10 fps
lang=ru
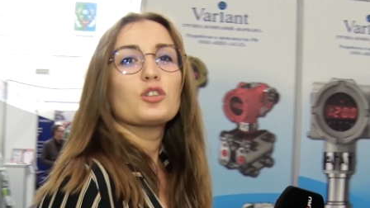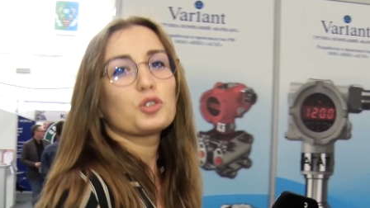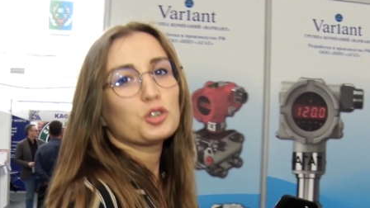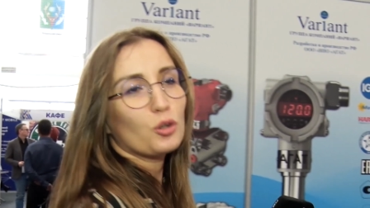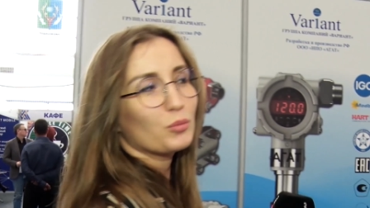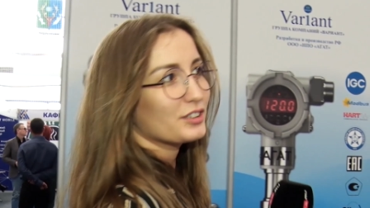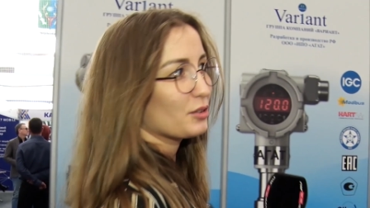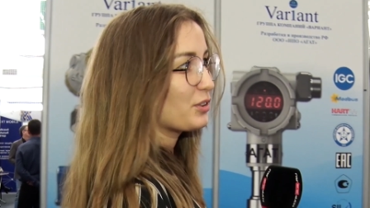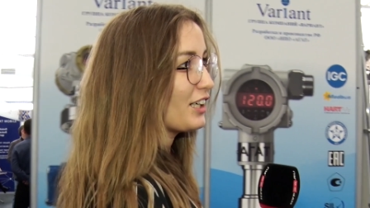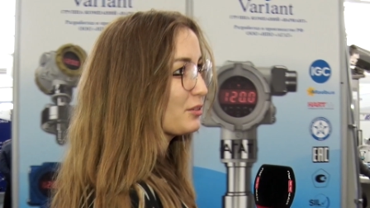Ну что, мы
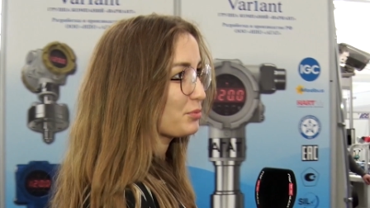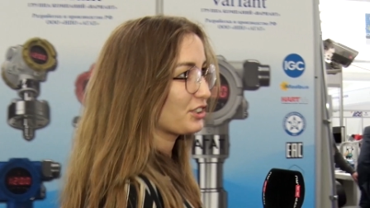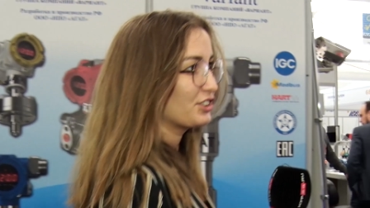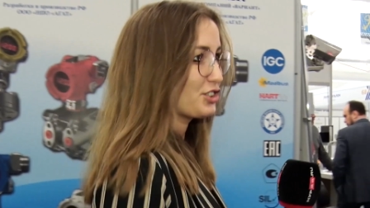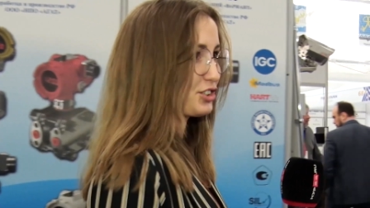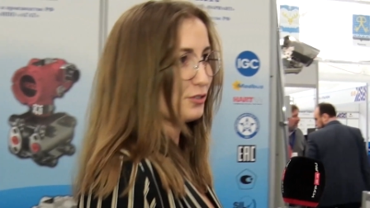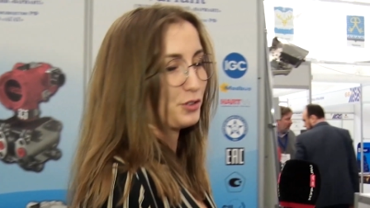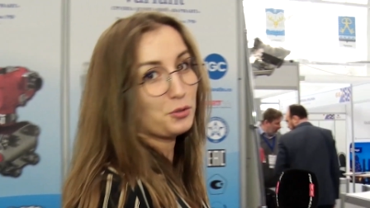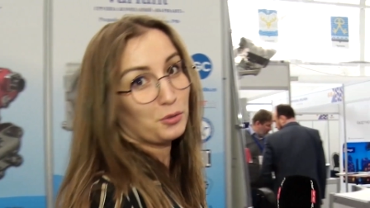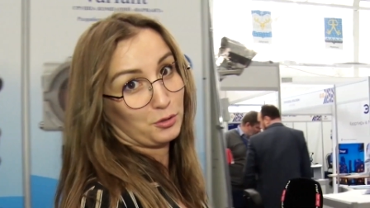собрали практически
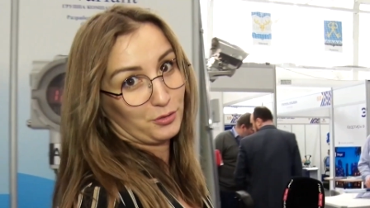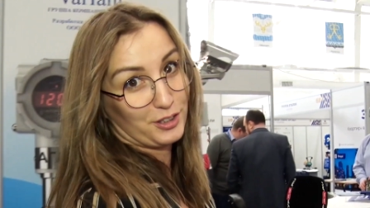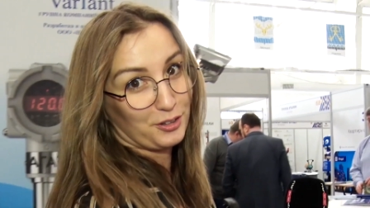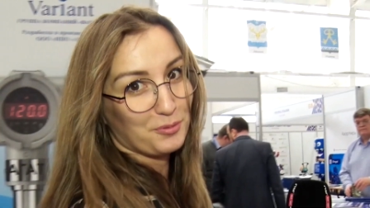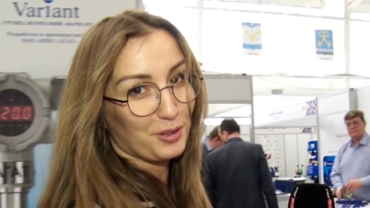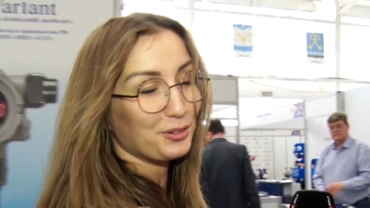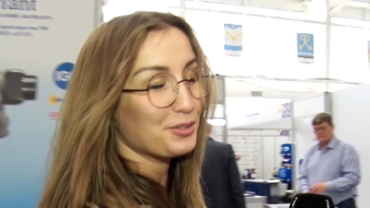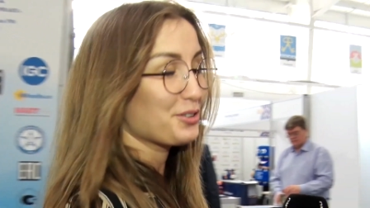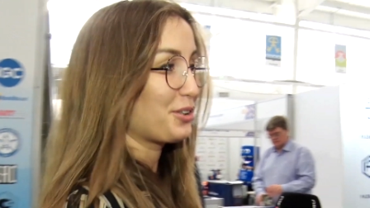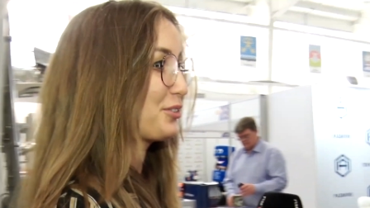всю сувенирную
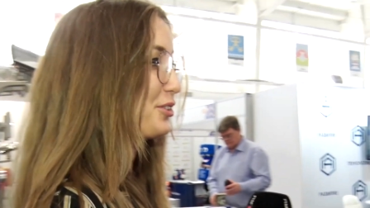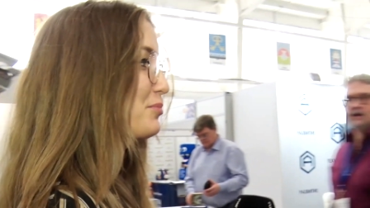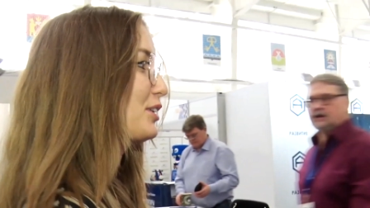продукцию, которая